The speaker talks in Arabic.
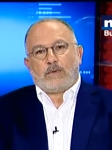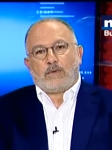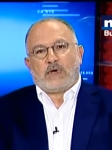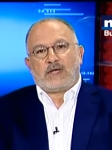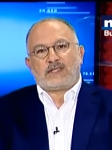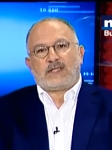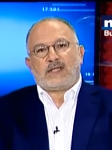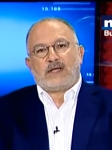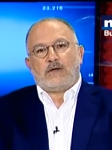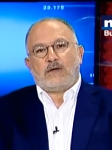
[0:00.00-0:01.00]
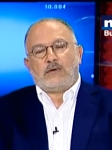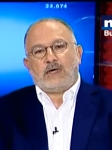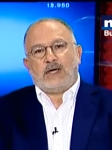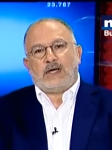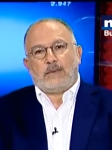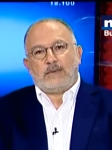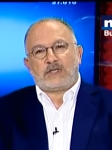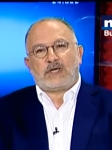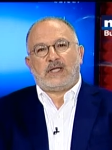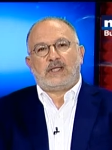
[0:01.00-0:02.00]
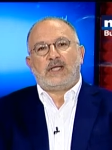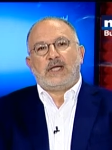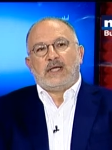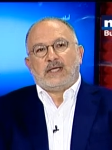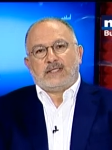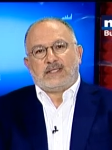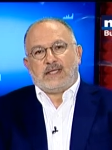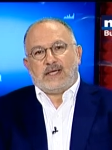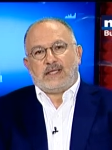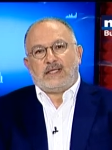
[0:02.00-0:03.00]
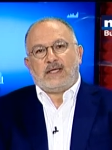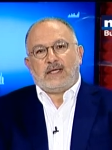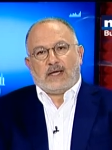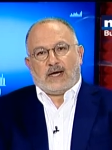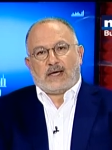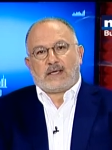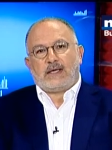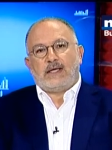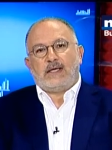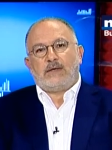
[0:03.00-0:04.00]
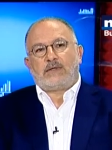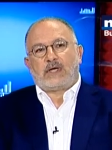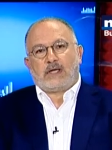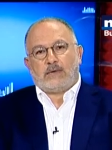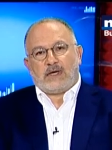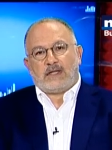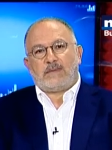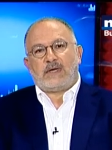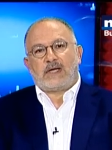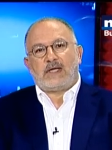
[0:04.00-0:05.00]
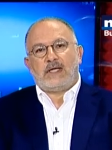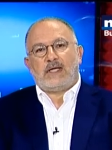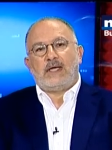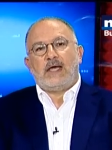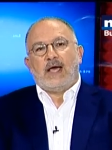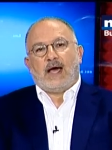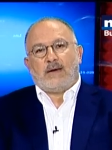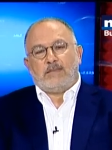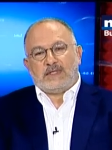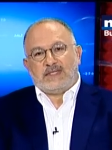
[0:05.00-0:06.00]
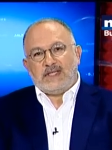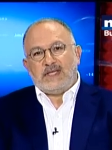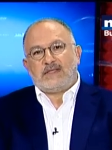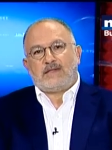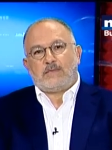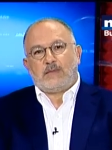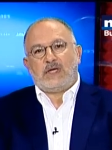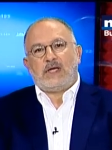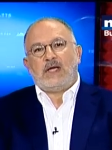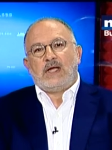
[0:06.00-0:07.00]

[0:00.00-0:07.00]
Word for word: وخاصة أنه نحن عم نشهد زيادة حرارية وتغيرات مناخية عم بتزيد من